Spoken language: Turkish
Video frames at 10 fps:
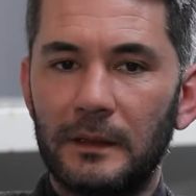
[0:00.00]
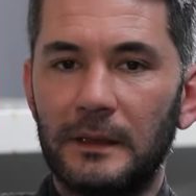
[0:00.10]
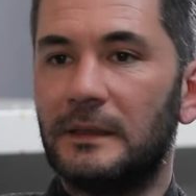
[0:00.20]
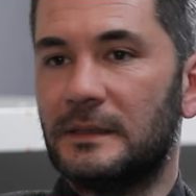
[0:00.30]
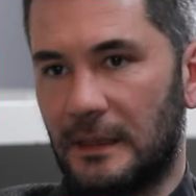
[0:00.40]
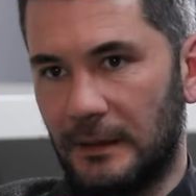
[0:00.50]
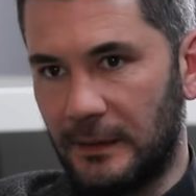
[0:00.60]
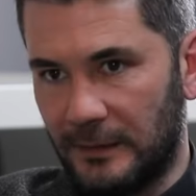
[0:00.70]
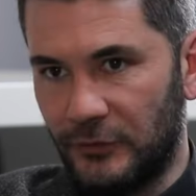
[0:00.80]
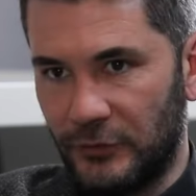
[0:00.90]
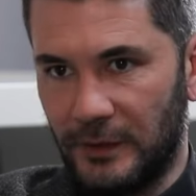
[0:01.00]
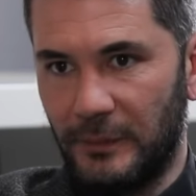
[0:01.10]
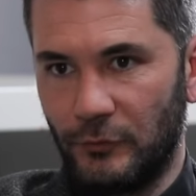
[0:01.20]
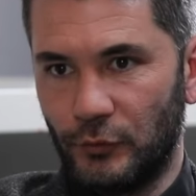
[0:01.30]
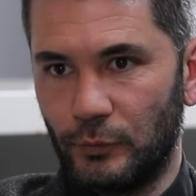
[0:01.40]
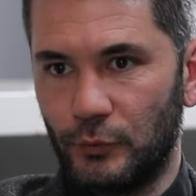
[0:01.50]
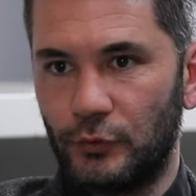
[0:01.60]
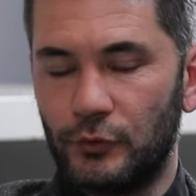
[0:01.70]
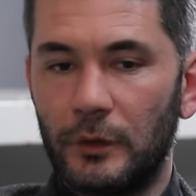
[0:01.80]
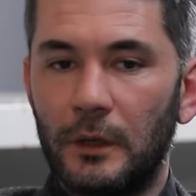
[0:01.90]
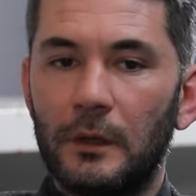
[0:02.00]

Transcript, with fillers: e, sadaka taşları mevcutmuş.